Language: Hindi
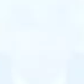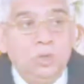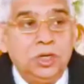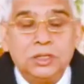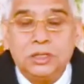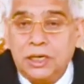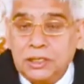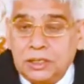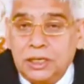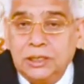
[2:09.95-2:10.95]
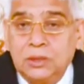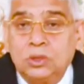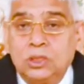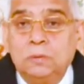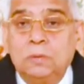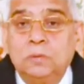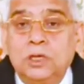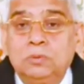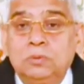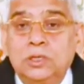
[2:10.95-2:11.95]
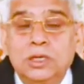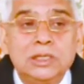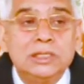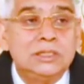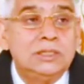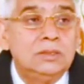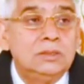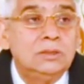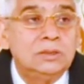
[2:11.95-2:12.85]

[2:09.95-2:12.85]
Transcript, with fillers: वो निर्धारित कार्य होता है परमात्मा का किसी